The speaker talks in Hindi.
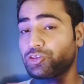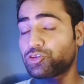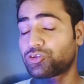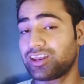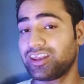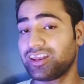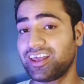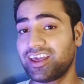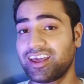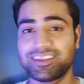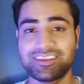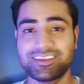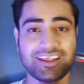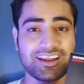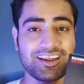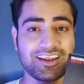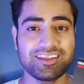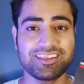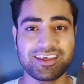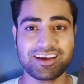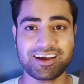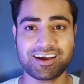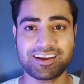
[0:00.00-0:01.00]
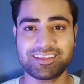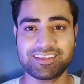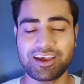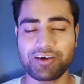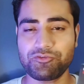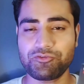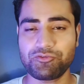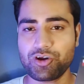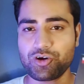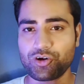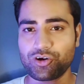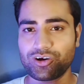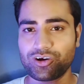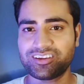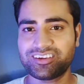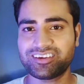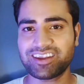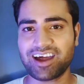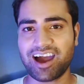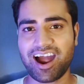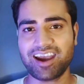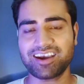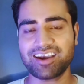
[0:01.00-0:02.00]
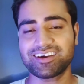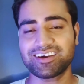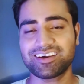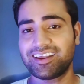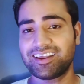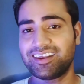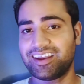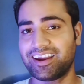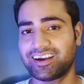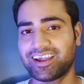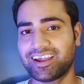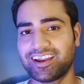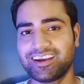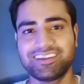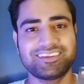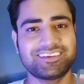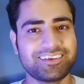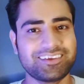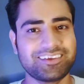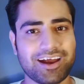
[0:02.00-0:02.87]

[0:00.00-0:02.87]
तो चलिए जल्दी से करते हैं वीडियो को स्टार्ट लेट गेट